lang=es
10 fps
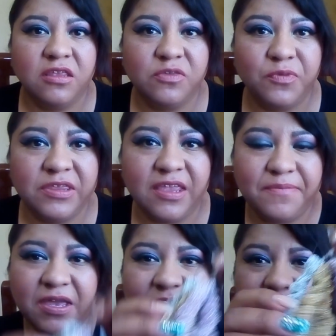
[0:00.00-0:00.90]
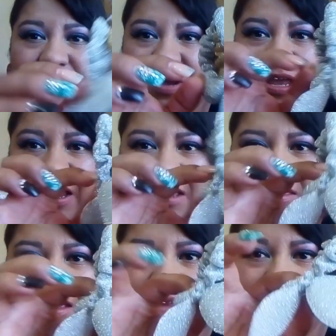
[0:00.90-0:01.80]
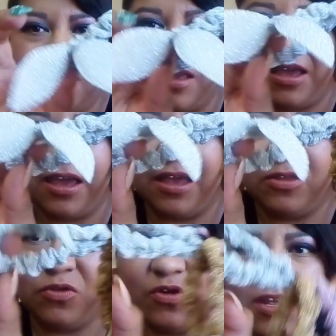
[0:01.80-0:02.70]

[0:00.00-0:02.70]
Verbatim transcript: Después también compré estas eh,